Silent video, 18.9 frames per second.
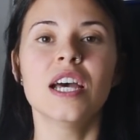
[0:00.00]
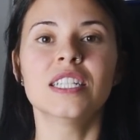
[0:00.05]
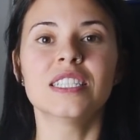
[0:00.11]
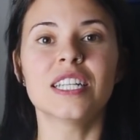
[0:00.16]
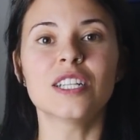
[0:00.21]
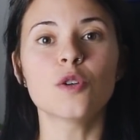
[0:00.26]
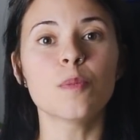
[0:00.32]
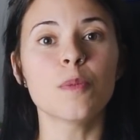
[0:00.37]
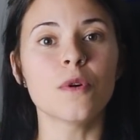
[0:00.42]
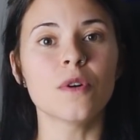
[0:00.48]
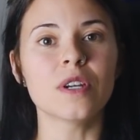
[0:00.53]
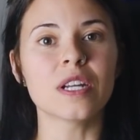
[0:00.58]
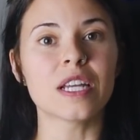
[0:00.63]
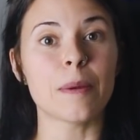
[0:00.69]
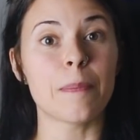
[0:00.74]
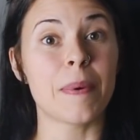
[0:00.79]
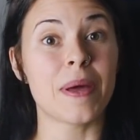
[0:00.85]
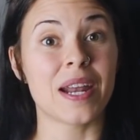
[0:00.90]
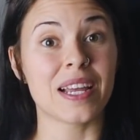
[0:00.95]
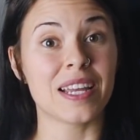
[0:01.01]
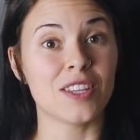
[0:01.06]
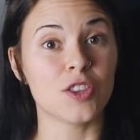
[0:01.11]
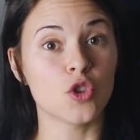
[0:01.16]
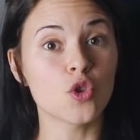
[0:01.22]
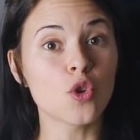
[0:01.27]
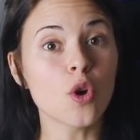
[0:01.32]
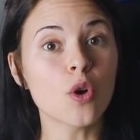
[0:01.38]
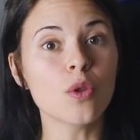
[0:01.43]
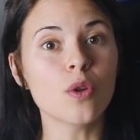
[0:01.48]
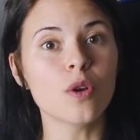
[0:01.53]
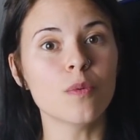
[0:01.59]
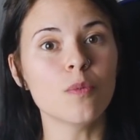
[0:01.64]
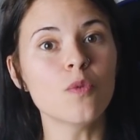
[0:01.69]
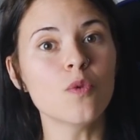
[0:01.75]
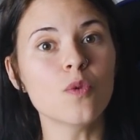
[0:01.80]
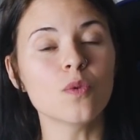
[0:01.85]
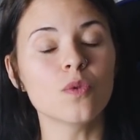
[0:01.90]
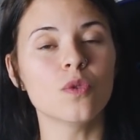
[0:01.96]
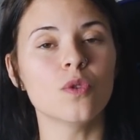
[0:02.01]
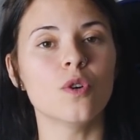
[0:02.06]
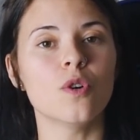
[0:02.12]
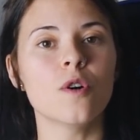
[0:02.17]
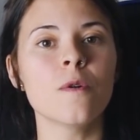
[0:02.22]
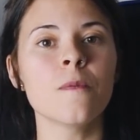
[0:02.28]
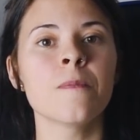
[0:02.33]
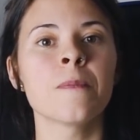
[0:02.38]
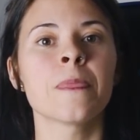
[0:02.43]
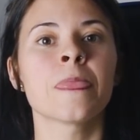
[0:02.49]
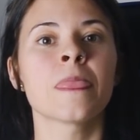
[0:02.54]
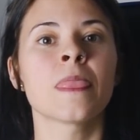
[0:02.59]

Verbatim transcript: Se supone que para que todo el mundo